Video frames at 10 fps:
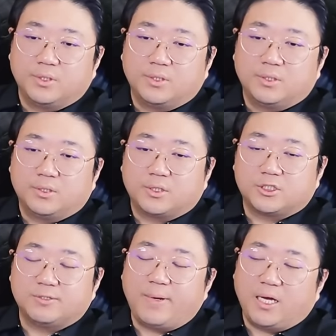
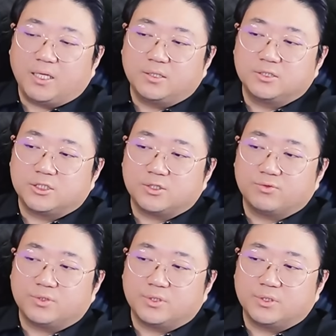근데 지방에 있는
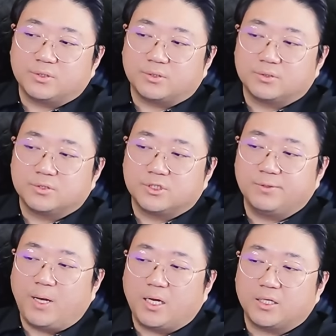친구들은
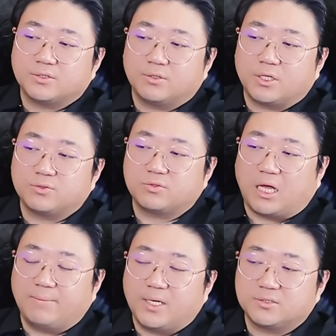지방에서 계속
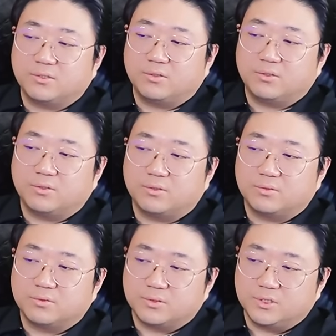
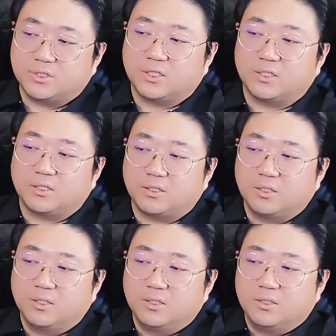남아서
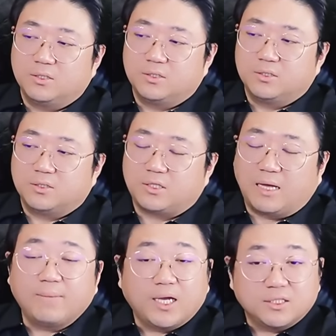이제
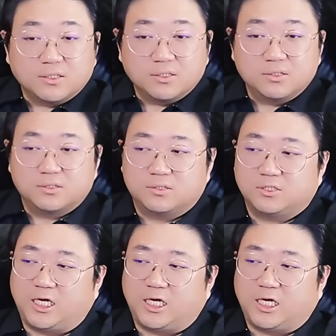남아 있는